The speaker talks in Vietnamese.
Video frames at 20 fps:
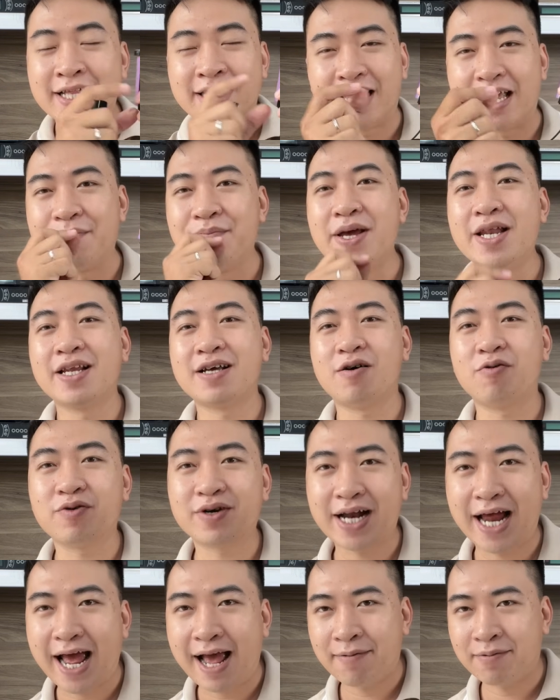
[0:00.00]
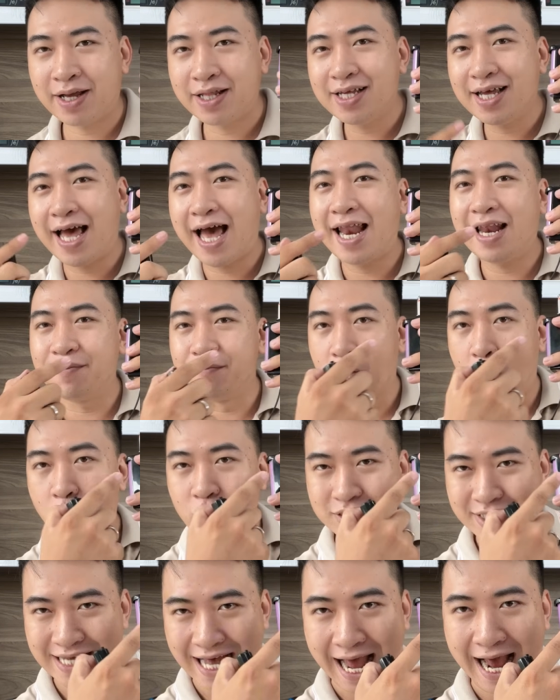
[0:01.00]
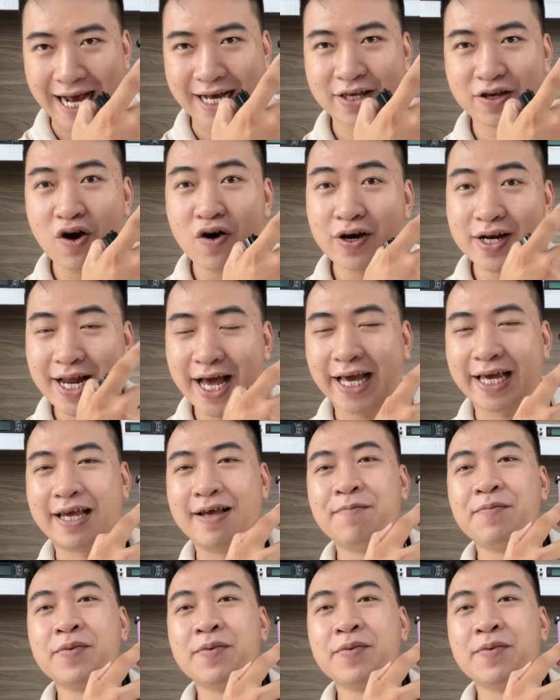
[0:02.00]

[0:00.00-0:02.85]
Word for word: tìm pin không ra. Cái thứ hai là bộ sạc cho cái này